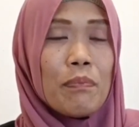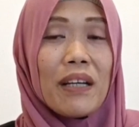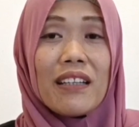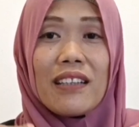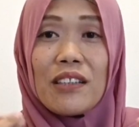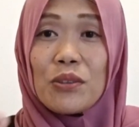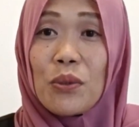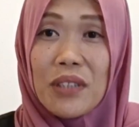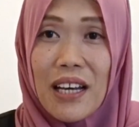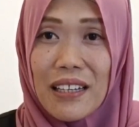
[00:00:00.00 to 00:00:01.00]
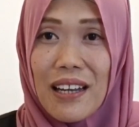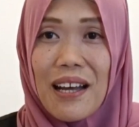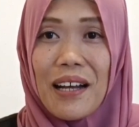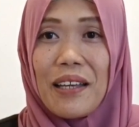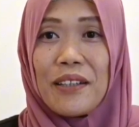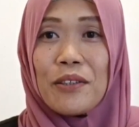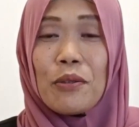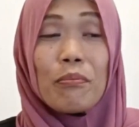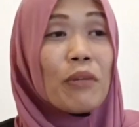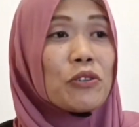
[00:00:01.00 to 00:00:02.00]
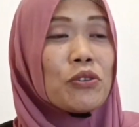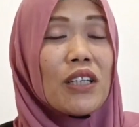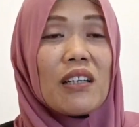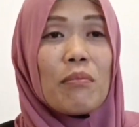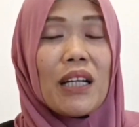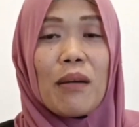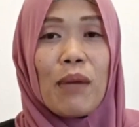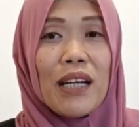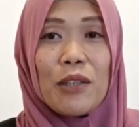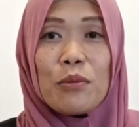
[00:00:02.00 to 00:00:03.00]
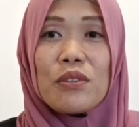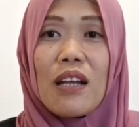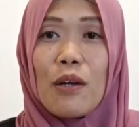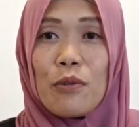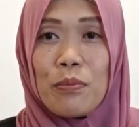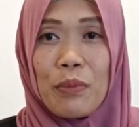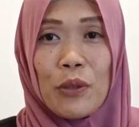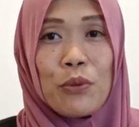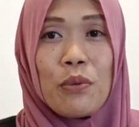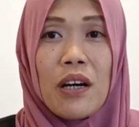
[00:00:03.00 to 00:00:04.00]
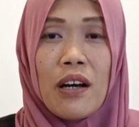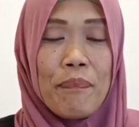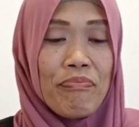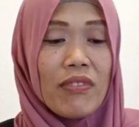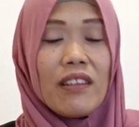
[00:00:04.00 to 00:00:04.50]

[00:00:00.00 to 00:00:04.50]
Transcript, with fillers: ibaratkan saudara kayak gitu maksudnya kemana-mana itu selalu berdua